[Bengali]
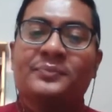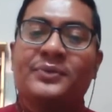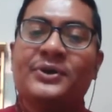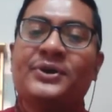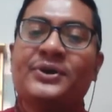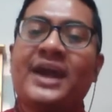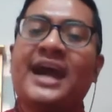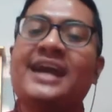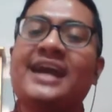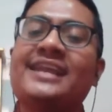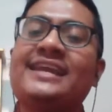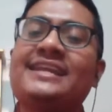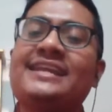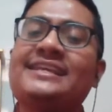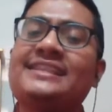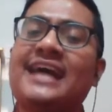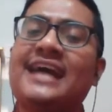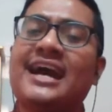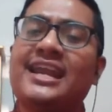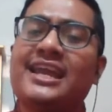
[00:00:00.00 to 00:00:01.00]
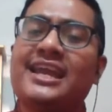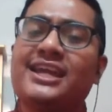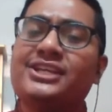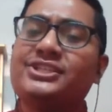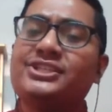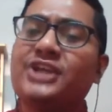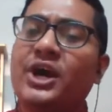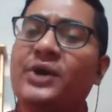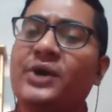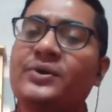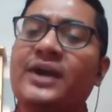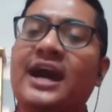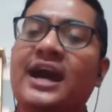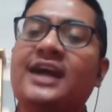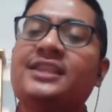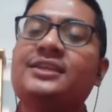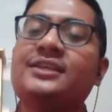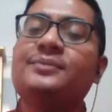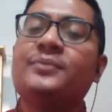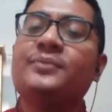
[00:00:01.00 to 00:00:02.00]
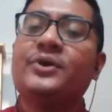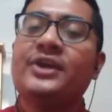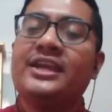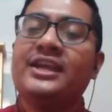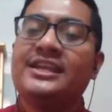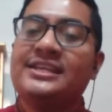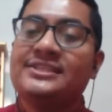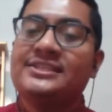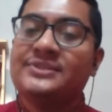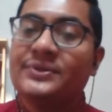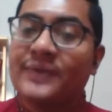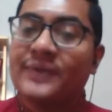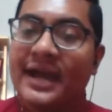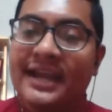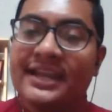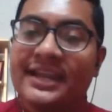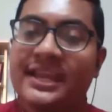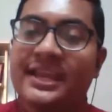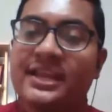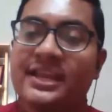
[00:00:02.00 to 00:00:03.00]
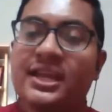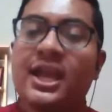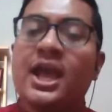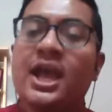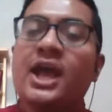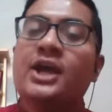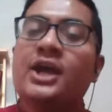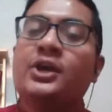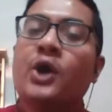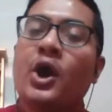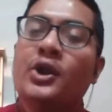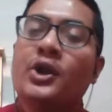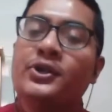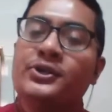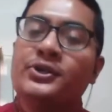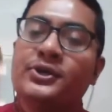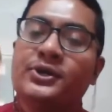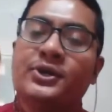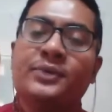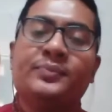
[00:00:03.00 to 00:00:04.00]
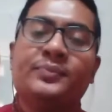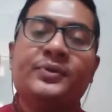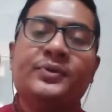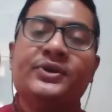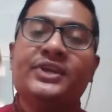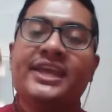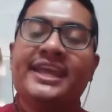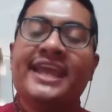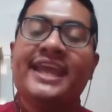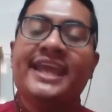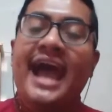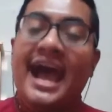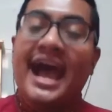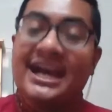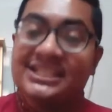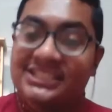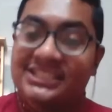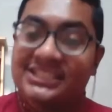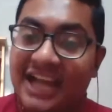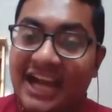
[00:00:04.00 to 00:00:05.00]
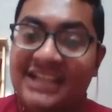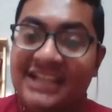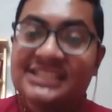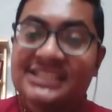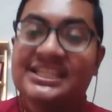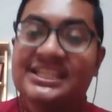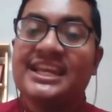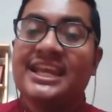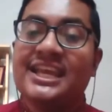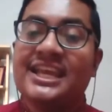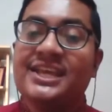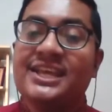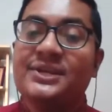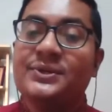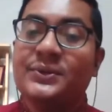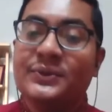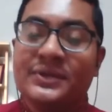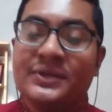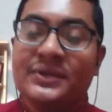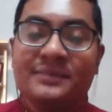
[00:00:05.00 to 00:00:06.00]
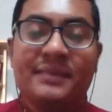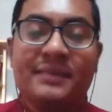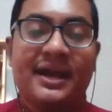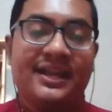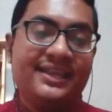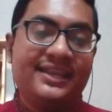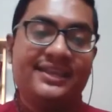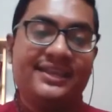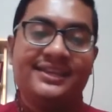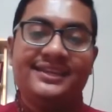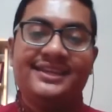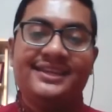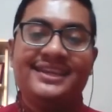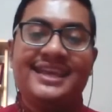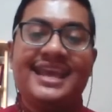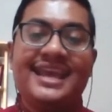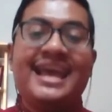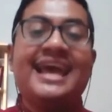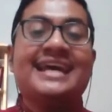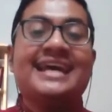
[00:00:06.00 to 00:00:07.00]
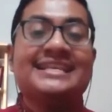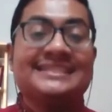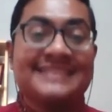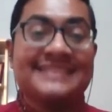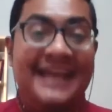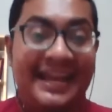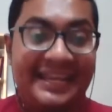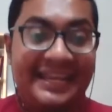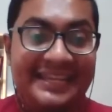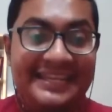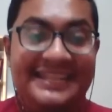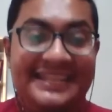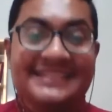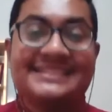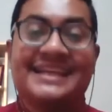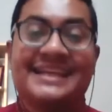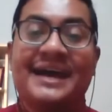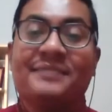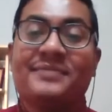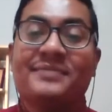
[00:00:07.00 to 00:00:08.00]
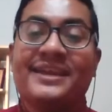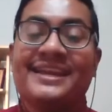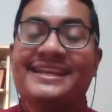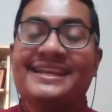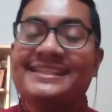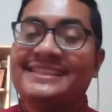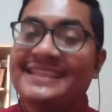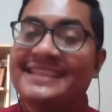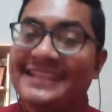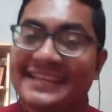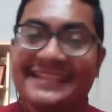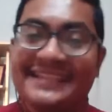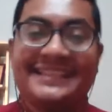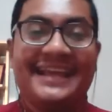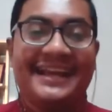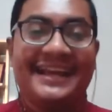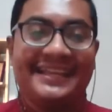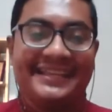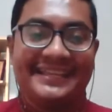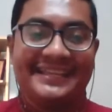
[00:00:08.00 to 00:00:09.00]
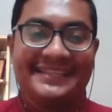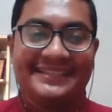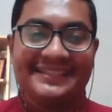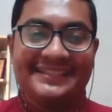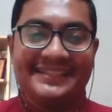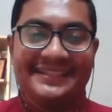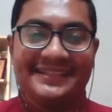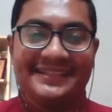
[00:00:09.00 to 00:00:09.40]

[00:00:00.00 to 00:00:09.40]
ভুখারির দ্বারে সৌগাত বয়ে রিজওয়ানের কণ্টক বনে আশ্বাস এনে গুলবাগের তাকিরে জামের দিলে তাকি